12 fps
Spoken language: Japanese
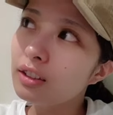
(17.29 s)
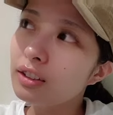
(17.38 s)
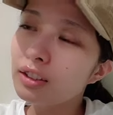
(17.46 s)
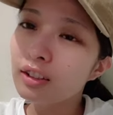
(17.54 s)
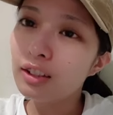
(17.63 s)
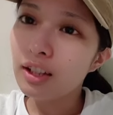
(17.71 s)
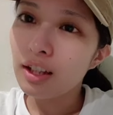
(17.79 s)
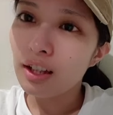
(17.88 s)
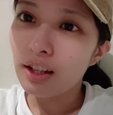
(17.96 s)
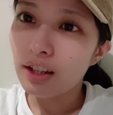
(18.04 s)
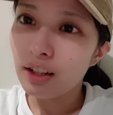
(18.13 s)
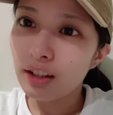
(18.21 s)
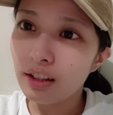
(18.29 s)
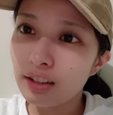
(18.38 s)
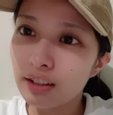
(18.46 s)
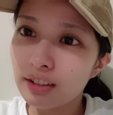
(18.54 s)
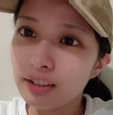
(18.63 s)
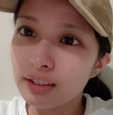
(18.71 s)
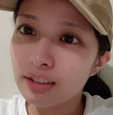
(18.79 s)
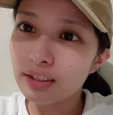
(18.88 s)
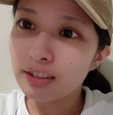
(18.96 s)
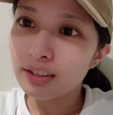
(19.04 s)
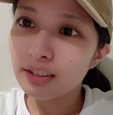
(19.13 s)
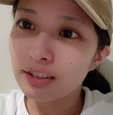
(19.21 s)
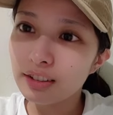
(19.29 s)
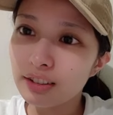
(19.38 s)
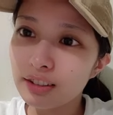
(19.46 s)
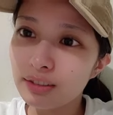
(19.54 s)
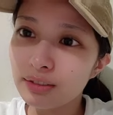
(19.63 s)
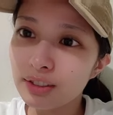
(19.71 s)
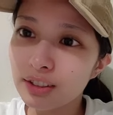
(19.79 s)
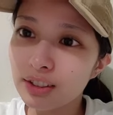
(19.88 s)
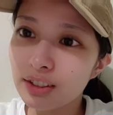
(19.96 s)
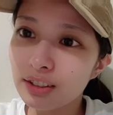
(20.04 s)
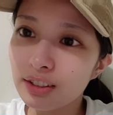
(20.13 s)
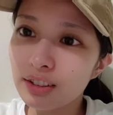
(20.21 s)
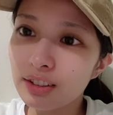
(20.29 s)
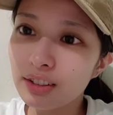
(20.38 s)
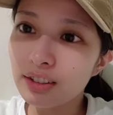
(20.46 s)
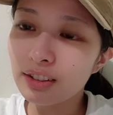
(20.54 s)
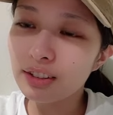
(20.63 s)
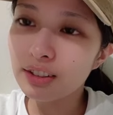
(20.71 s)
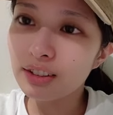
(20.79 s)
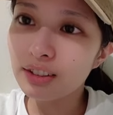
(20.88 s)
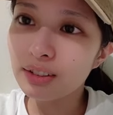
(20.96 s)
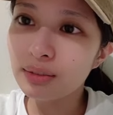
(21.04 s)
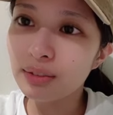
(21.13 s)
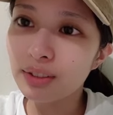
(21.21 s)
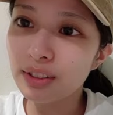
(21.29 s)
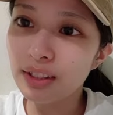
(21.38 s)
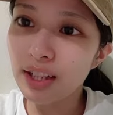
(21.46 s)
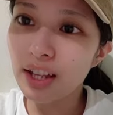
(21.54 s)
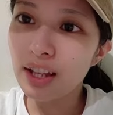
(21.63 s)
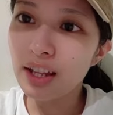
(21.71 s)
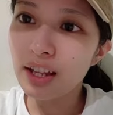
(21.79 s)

それでショールームしようと思って